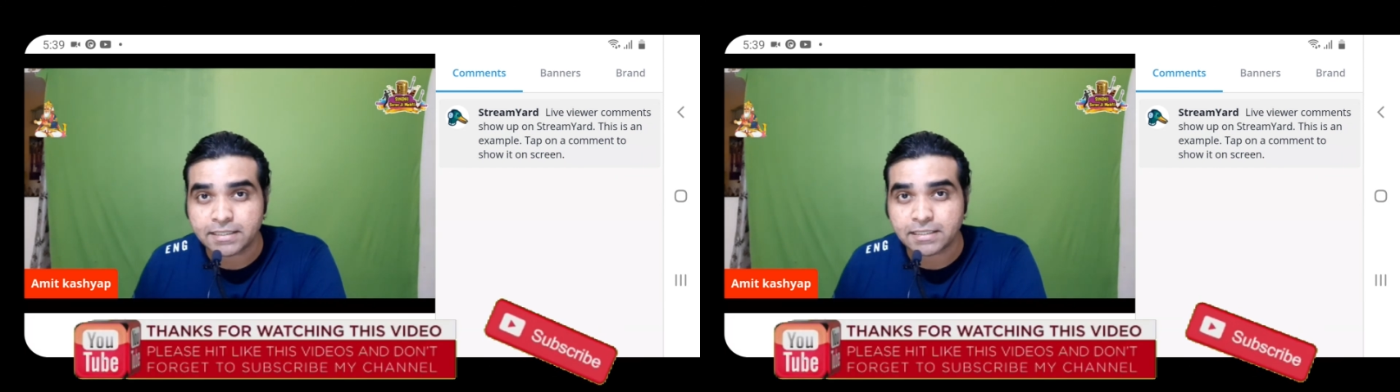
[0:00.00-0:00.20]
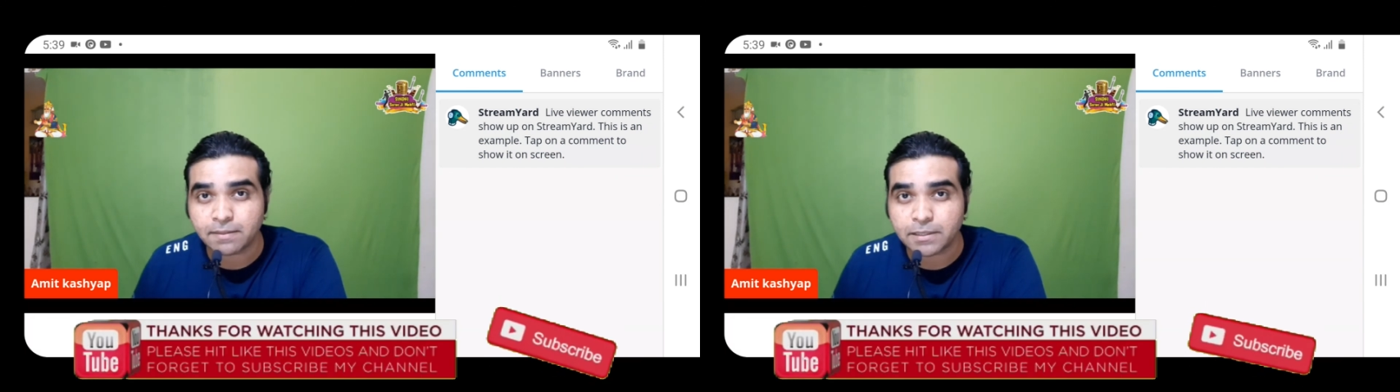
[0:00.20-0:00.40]

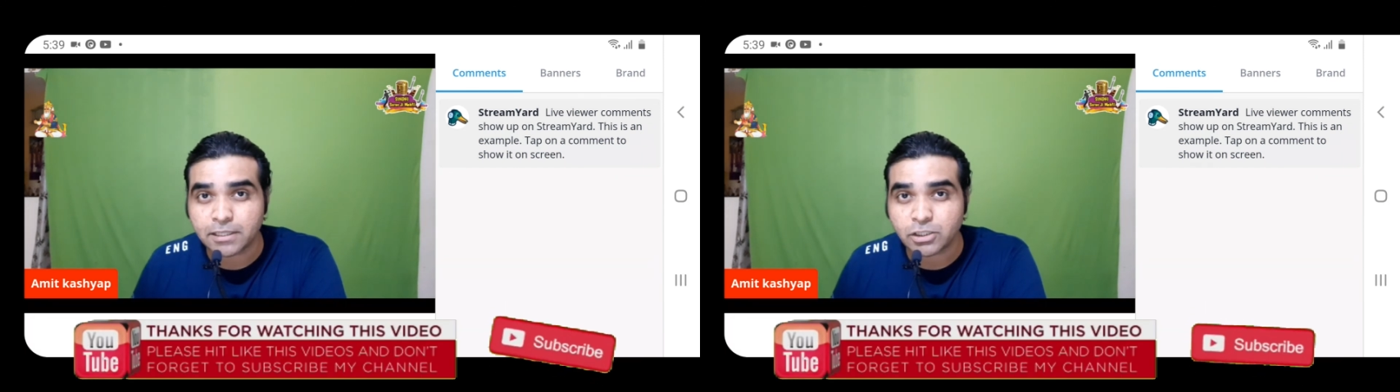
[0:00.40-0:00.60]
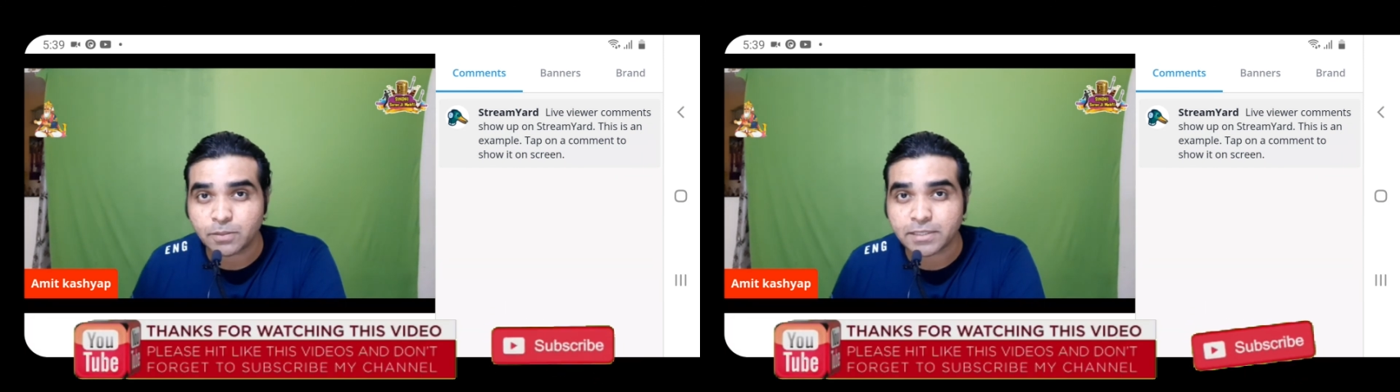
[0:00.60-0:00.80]
दिस इज़
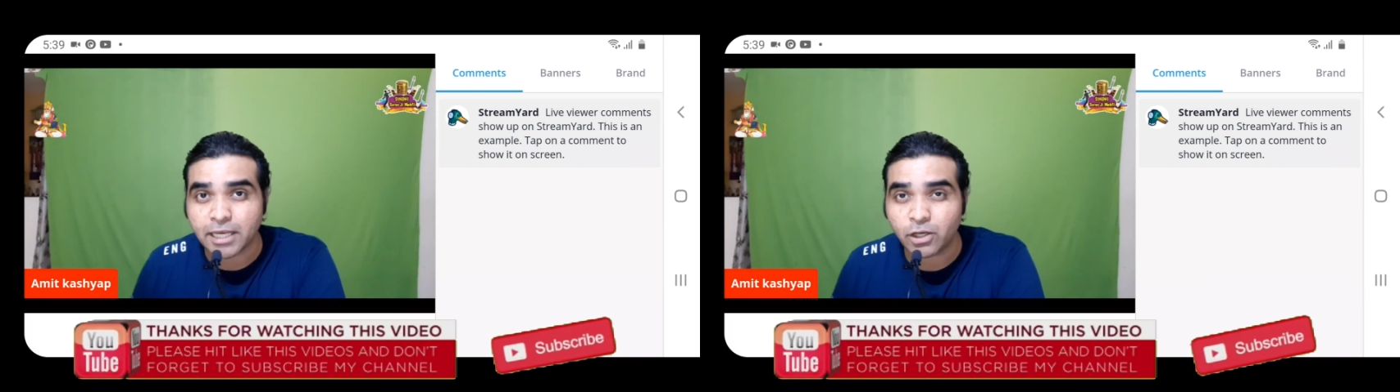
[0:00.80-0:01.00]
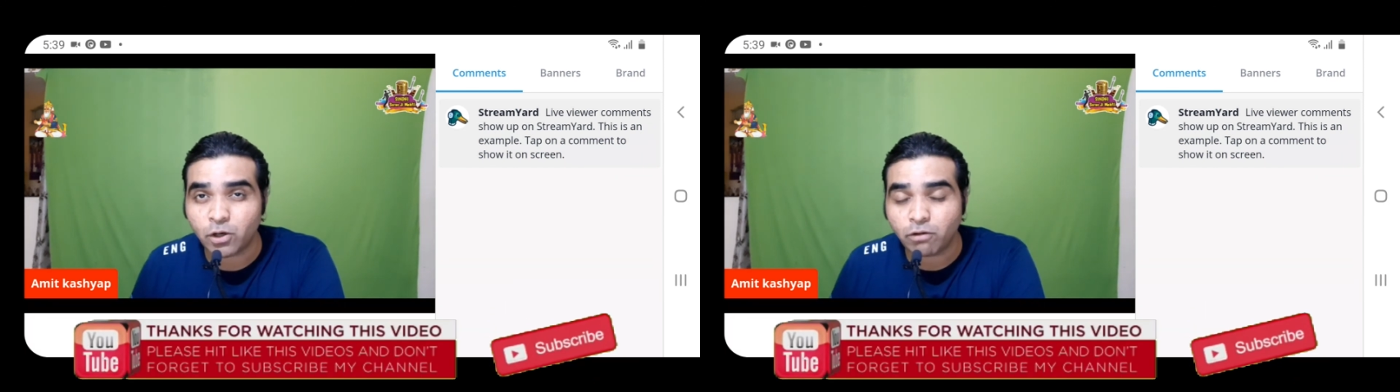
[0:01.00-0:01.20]
अमित कश्यप
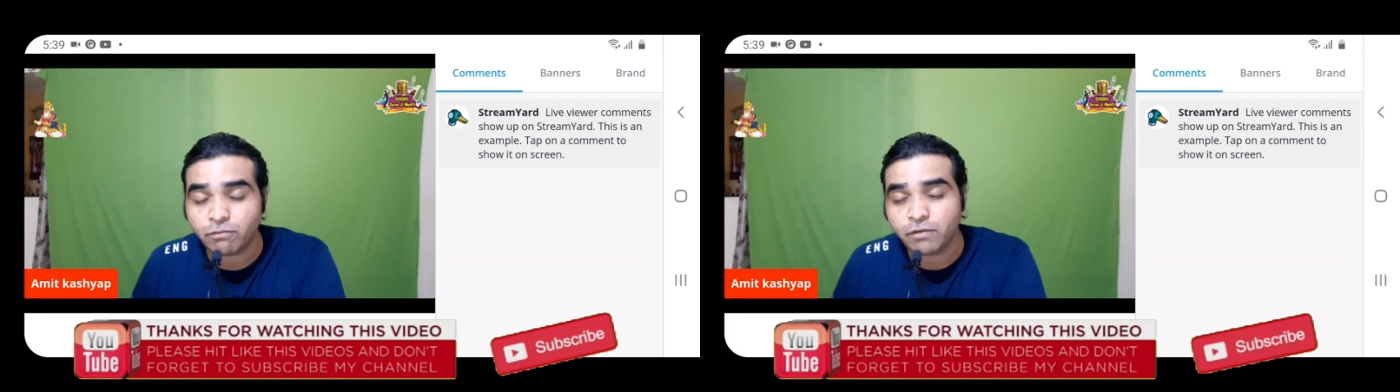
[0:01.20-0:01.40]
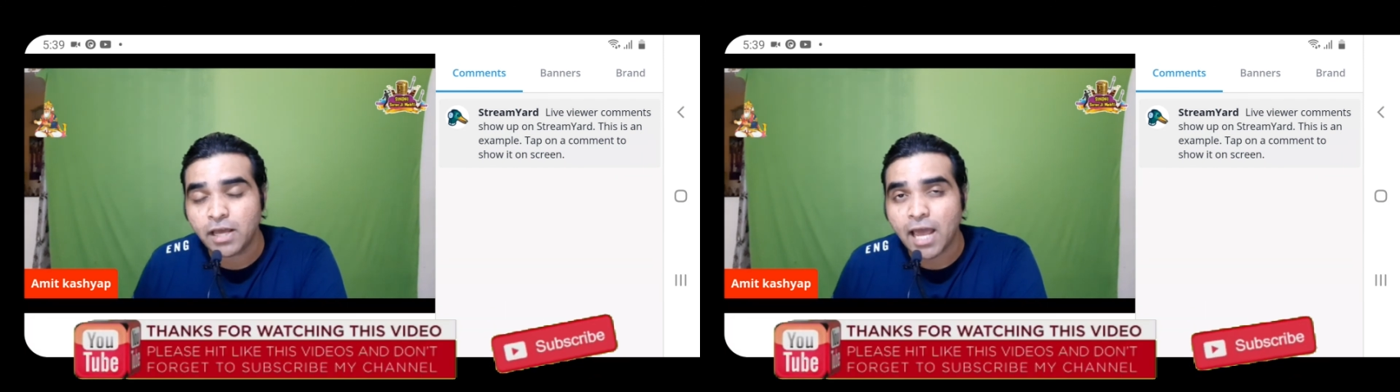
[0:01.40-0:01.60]
साइनिंग
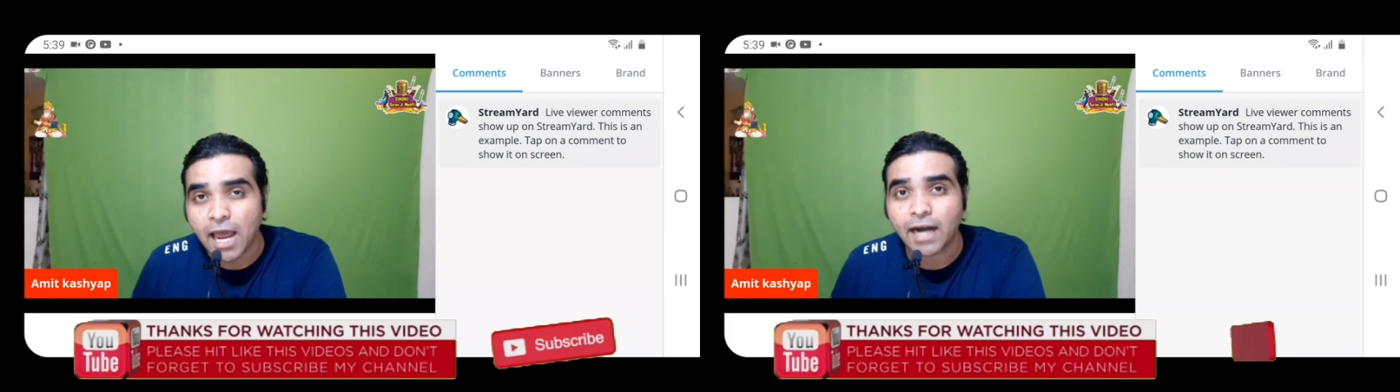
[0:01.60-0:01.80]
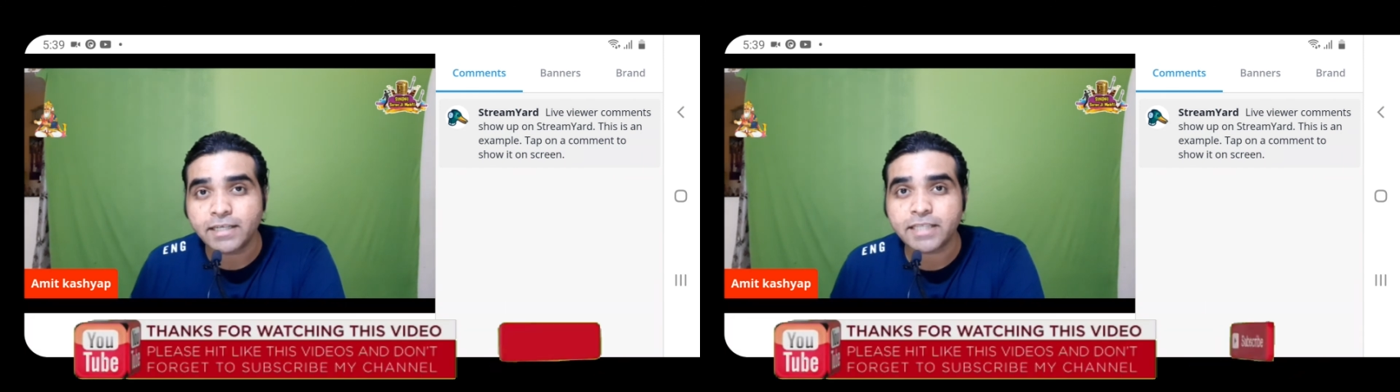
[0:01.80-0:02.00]
ऑफ
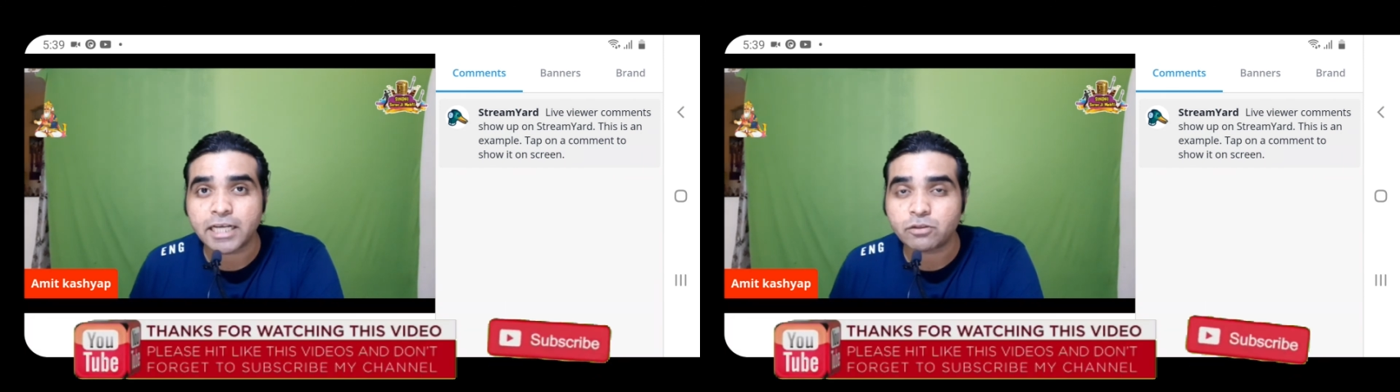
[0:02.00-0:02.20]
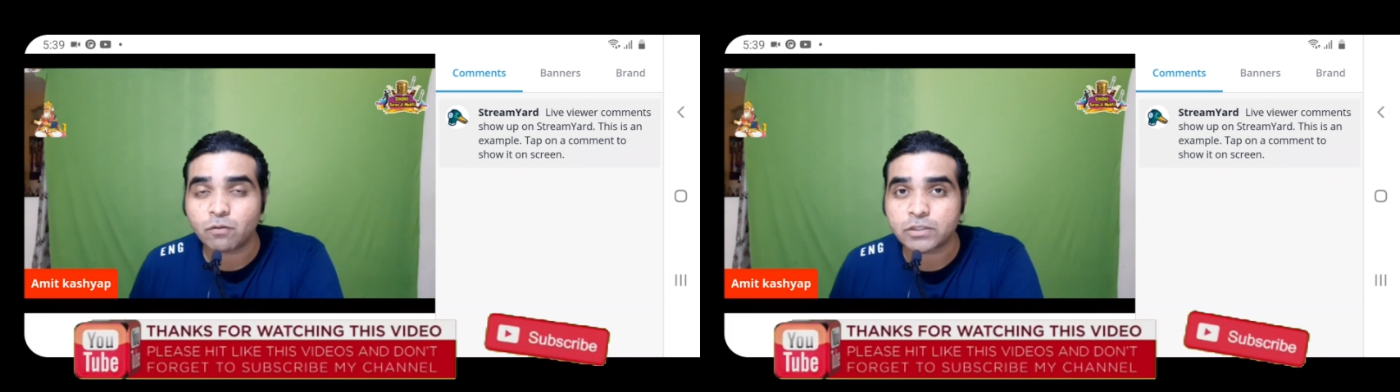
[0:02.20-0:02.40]

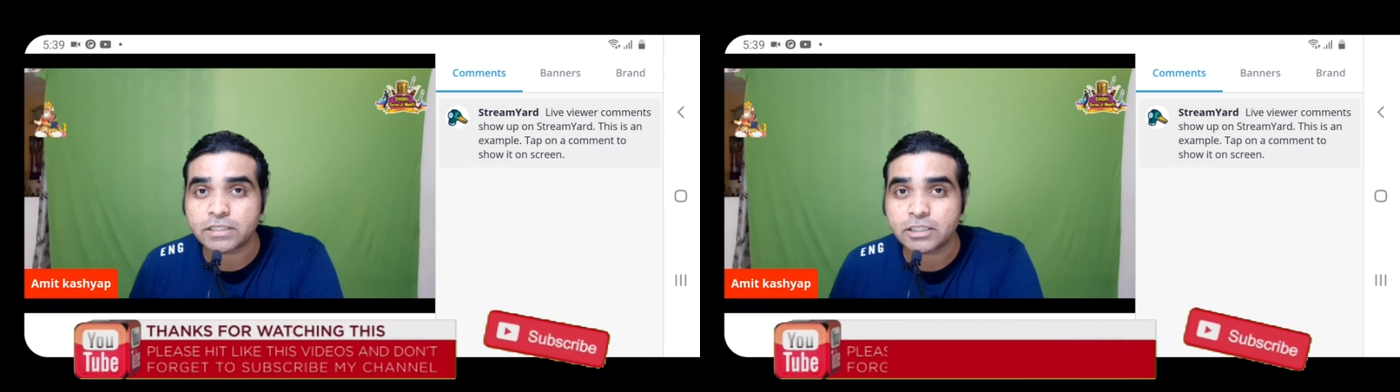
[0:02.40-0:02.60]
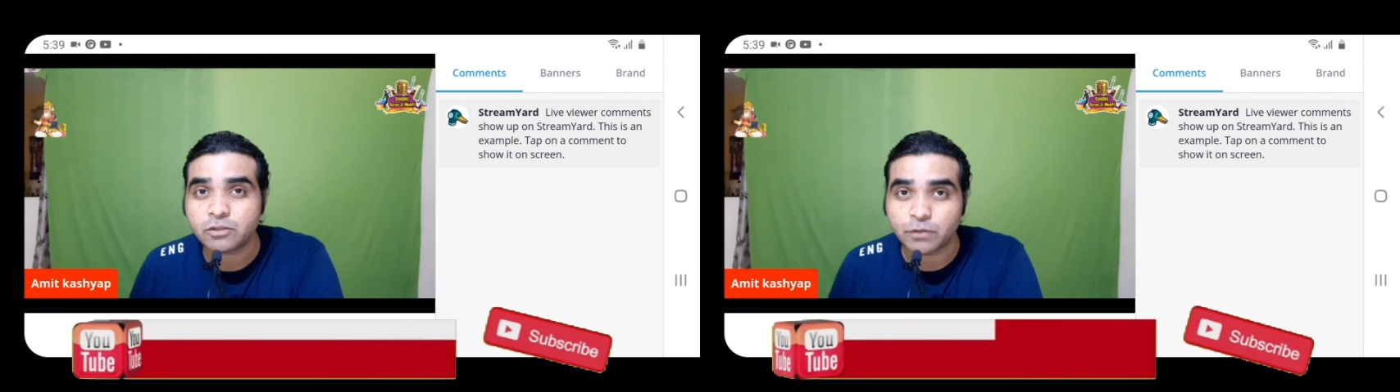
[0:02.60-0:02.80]
एंड थैंक्स फॉर
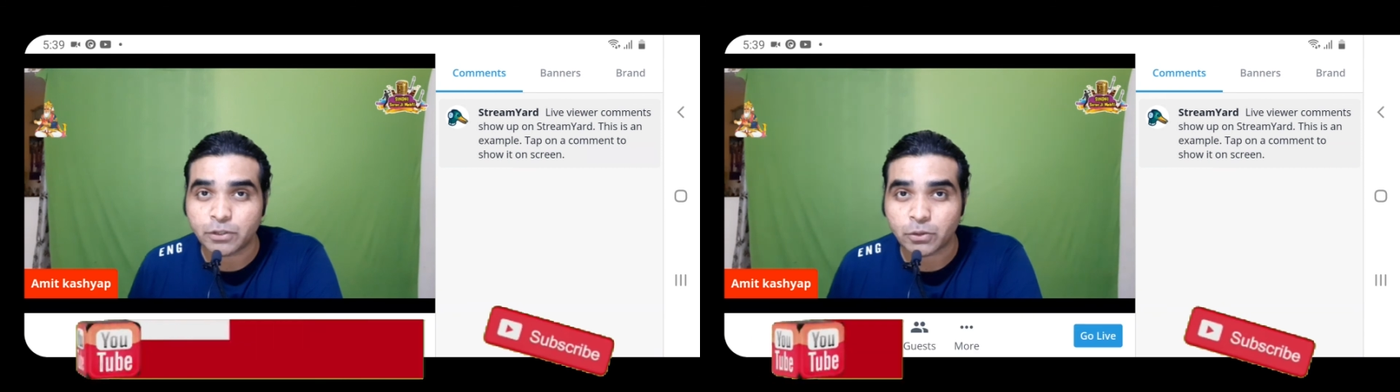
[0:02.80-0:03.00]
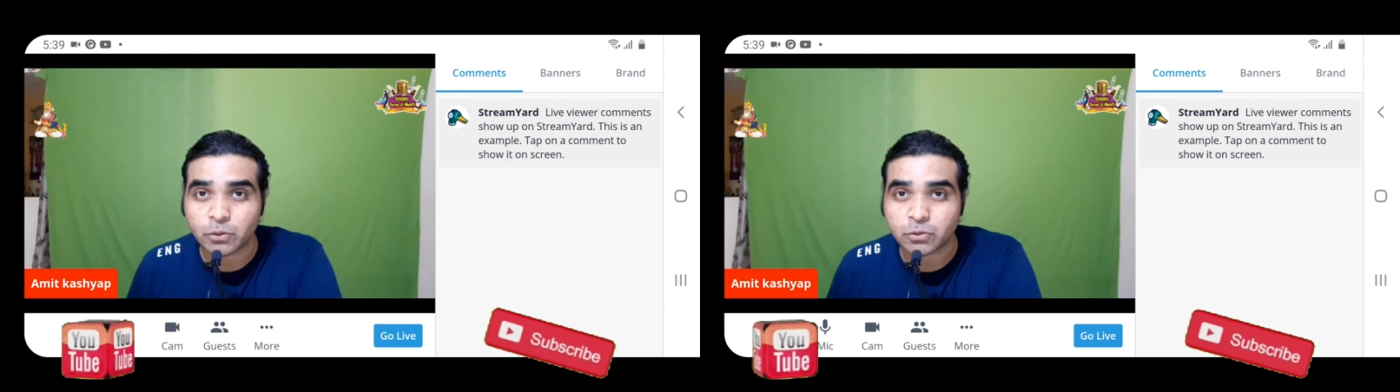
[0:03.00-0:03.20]
वॉचिंग दिस वीडियो